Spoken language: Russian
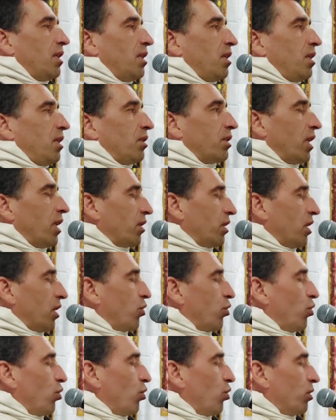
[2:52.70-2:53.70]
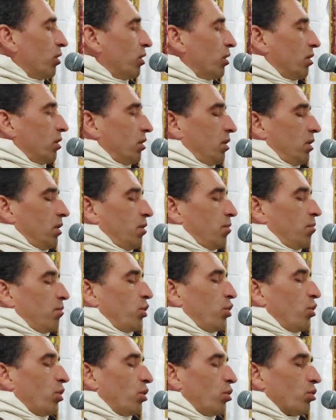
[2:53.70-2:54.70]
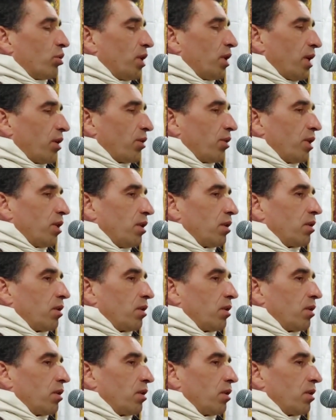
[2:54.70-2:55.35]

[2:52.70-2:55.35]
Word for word: так как он многоударный,